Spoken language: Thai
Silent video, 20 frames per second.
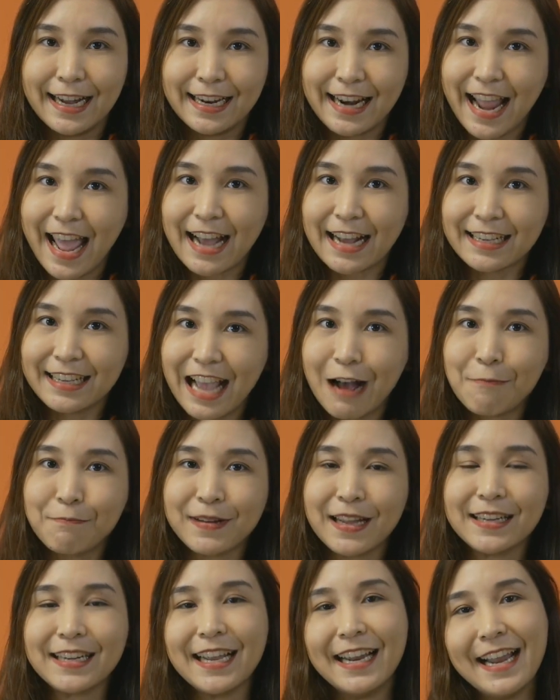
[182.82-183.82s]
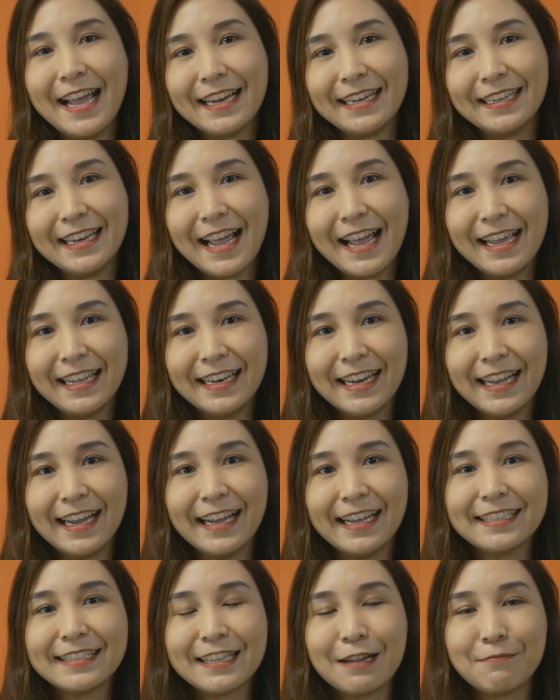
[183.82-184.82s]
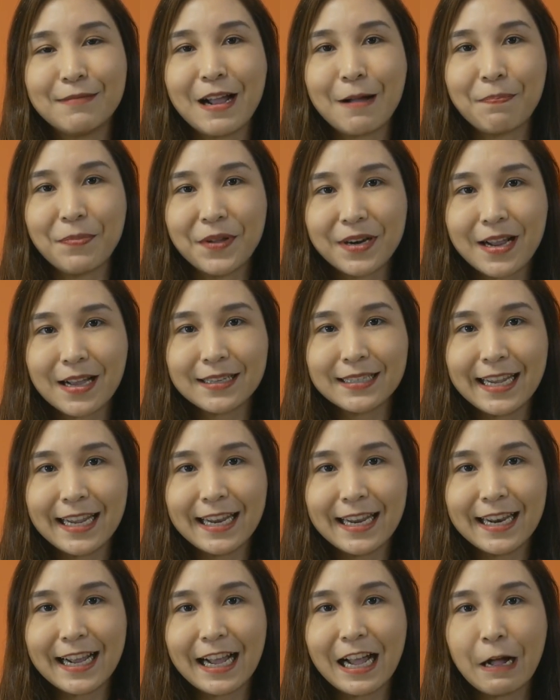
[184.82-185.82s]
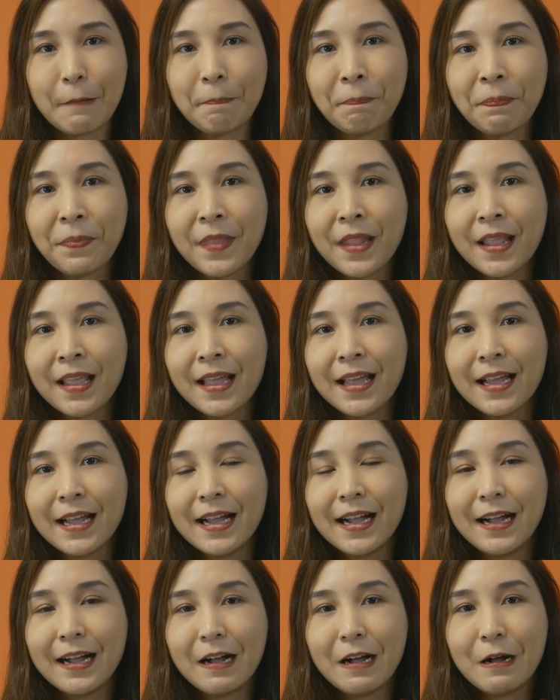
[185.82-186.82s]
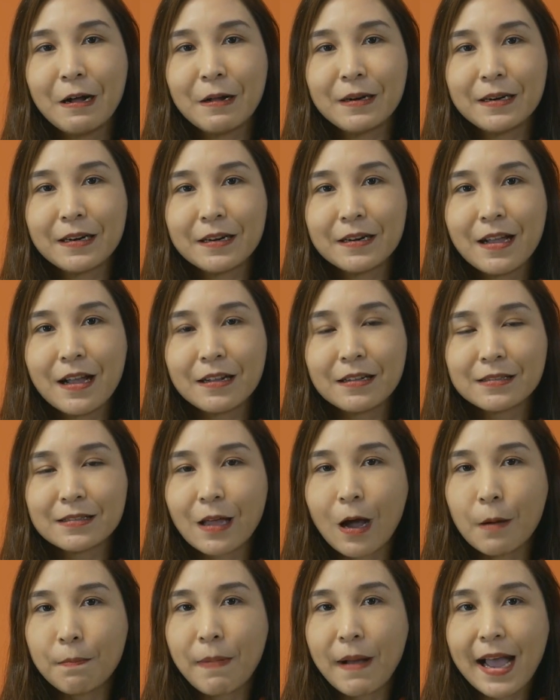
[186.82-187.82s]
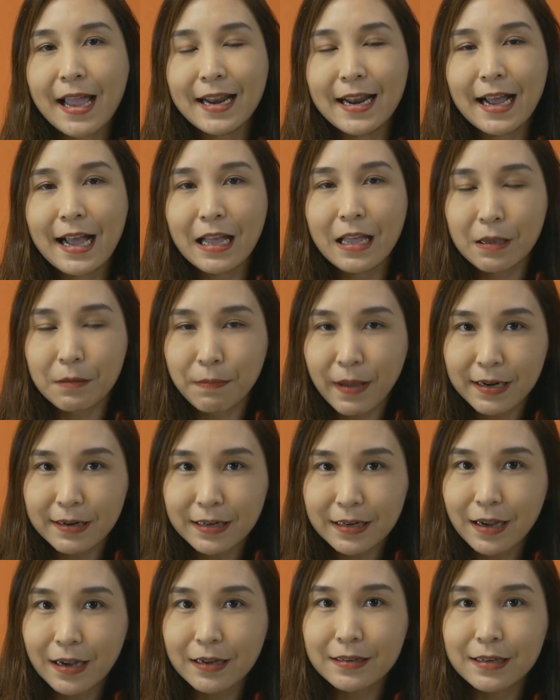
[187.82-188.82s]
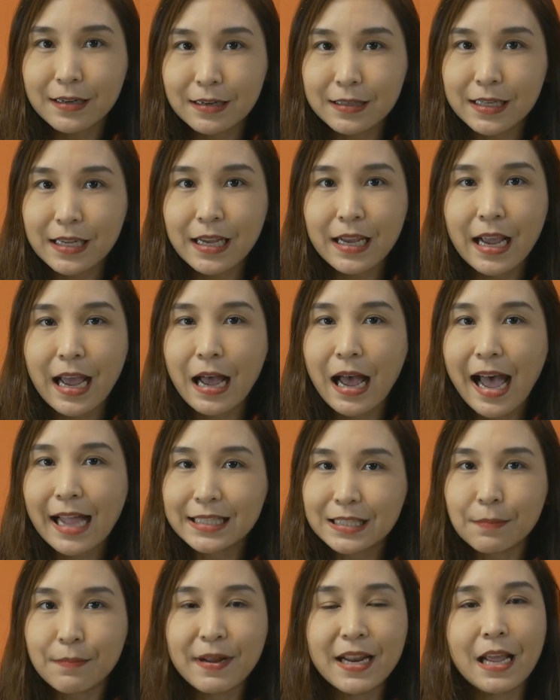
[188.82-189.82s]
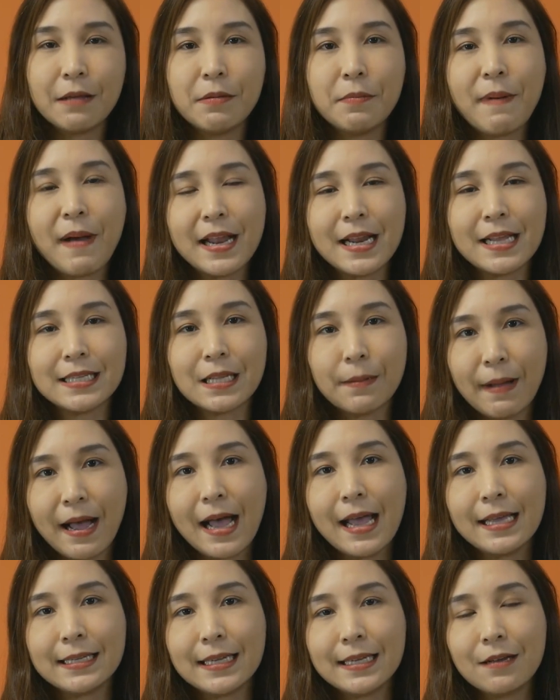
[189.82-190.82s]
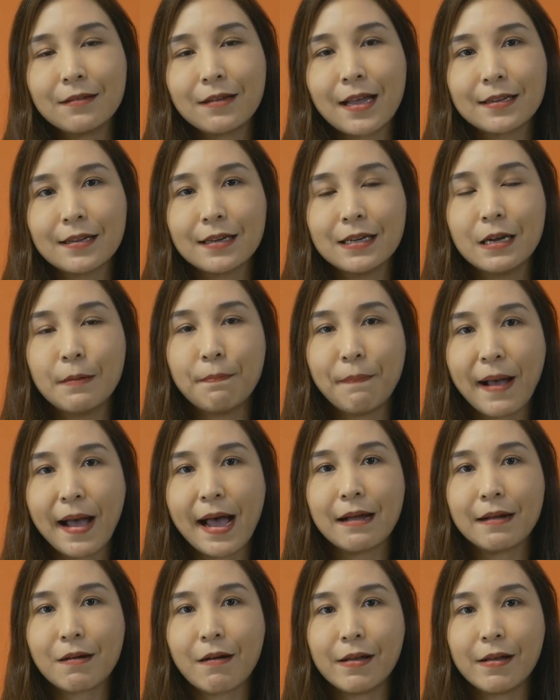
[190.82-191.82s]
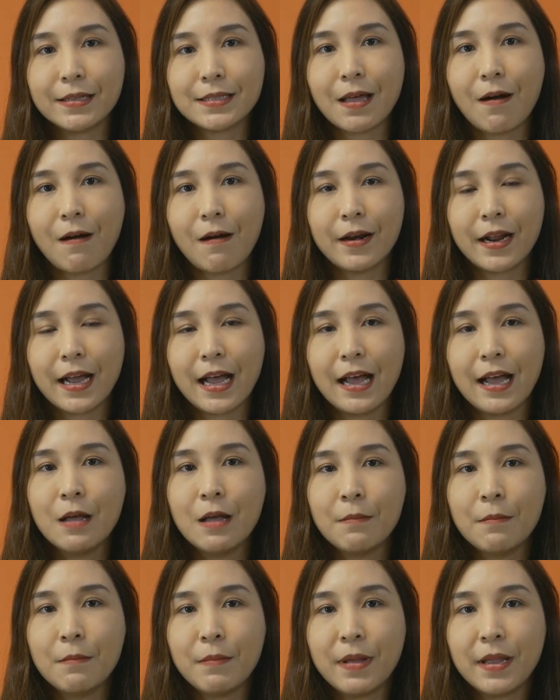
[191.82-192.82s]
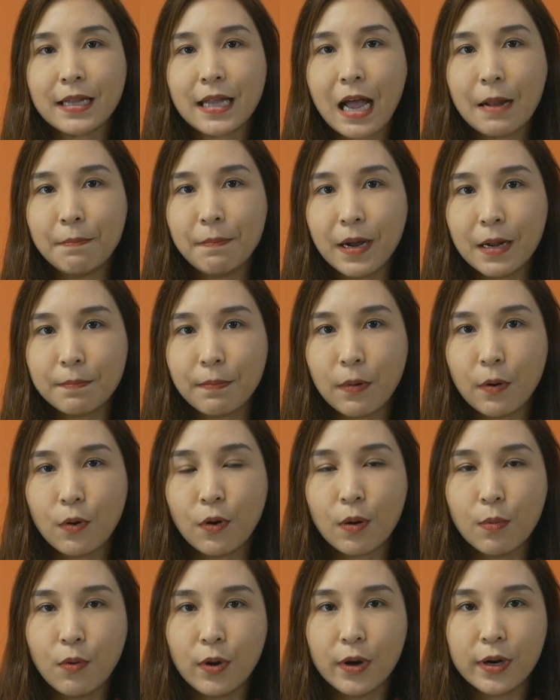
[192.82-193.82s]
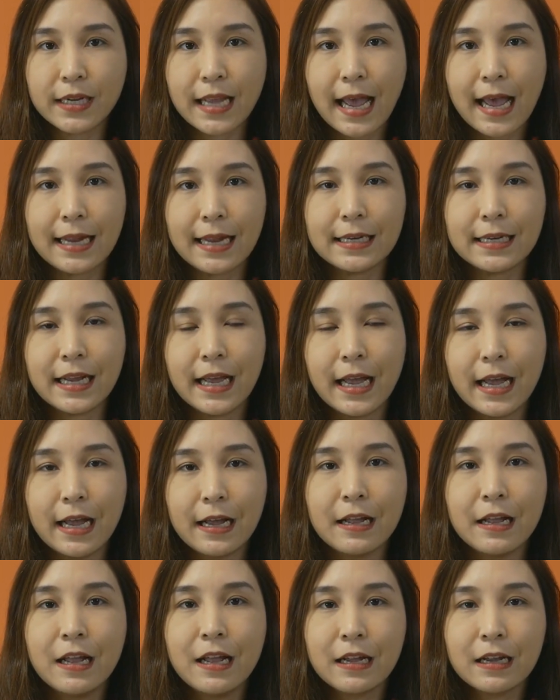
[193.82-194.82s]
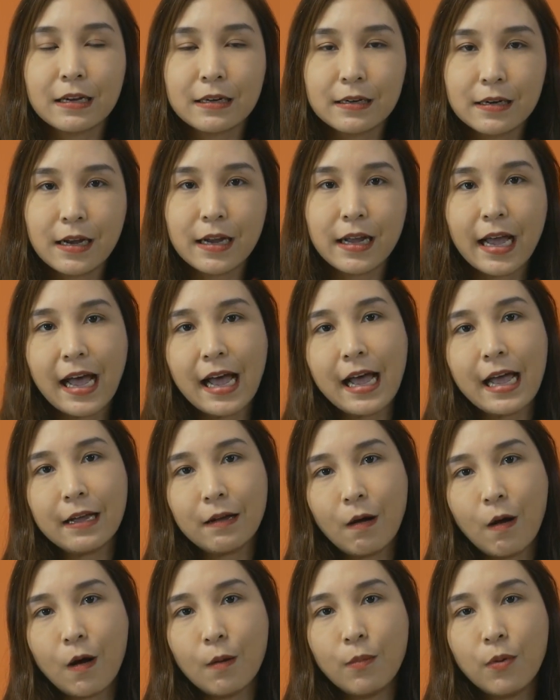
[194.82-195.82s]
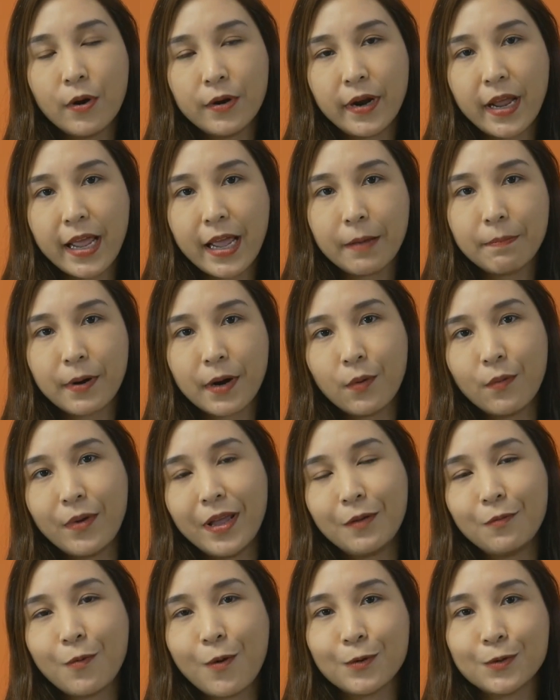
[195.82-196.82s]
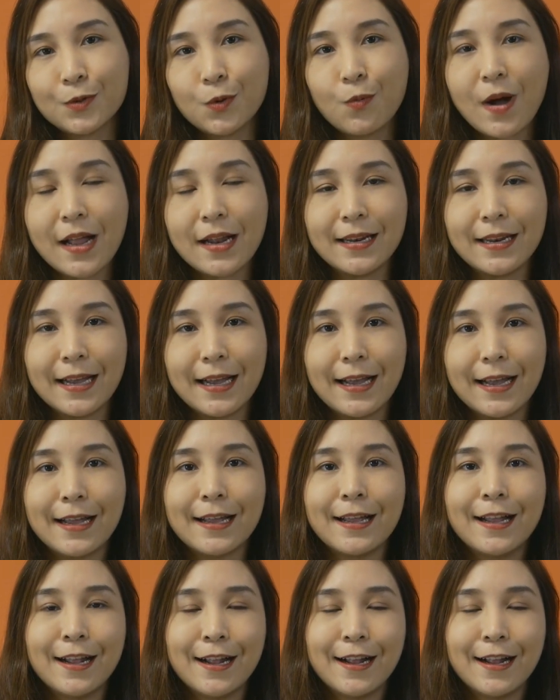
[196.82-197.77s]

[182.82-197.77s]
แหลกยับกันขนาดไหนนะคะสำหรับเรื่องนี้นะคะเรื่องต่อไปนะคะอีกเป็นเรื่องหนึ่งที่อาจจะไม่ได้อภิปรายในสภาเช่นเดียวกันก็คือป่ารอยต่อนะคะเป็นการเปิดโปงขบวนการนะคะเครือข่ายของพลเอกประวิทย์วงสุวรรณนะคะ